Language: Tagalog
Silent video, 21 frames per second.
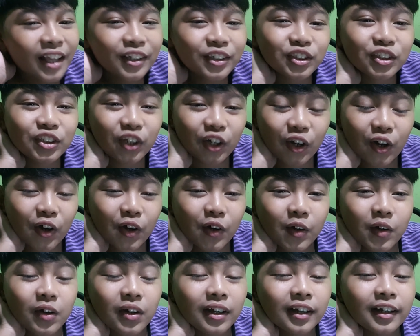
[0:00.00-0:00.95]
So,
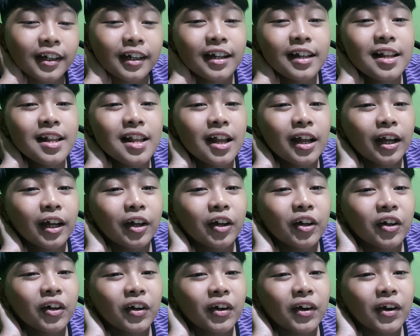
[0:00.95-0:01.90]

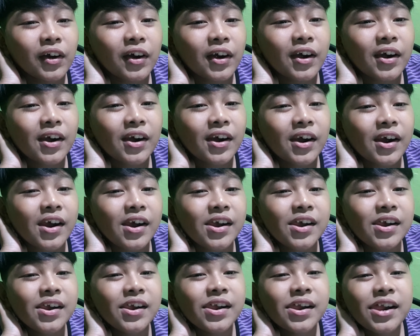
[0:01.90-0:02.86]
crew, crew,
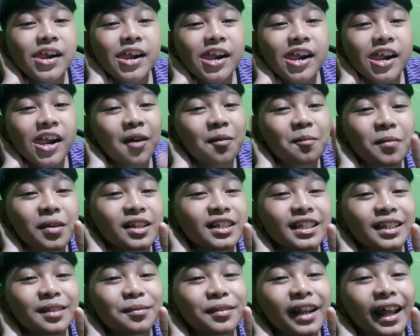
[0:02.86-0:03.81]
kru.
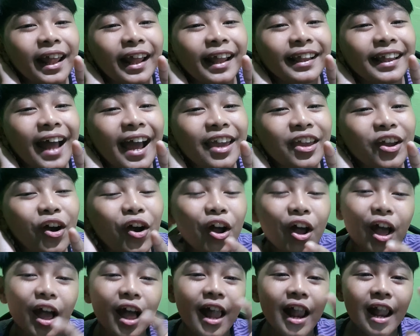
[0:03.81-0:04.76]
Magsimula na tayo.
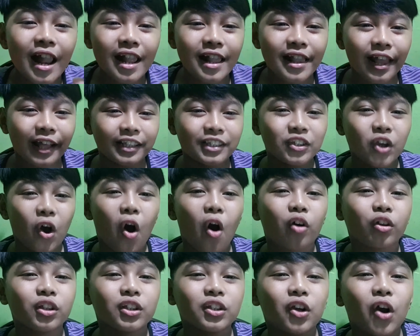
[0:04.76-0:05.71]
Let's
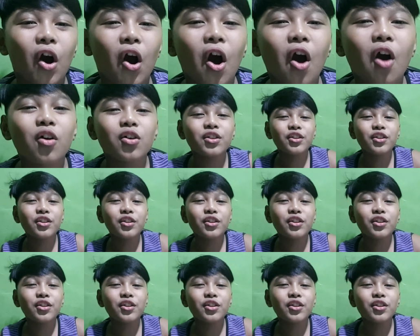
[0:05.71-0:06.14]
on go